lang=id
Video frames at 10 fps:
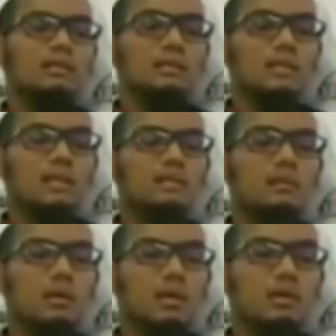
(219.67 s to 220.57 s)
akan cintanya
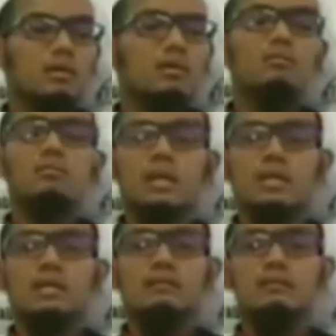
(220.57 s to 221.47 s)
seorang
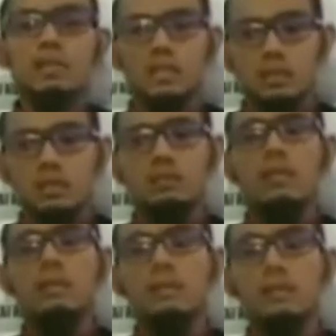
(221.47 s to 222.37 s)
umat beliau
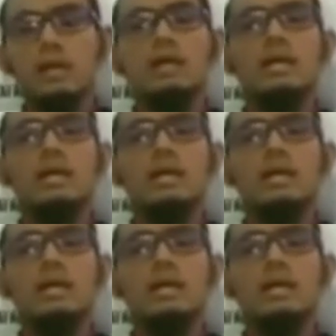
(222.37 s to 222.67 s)
kepada beliau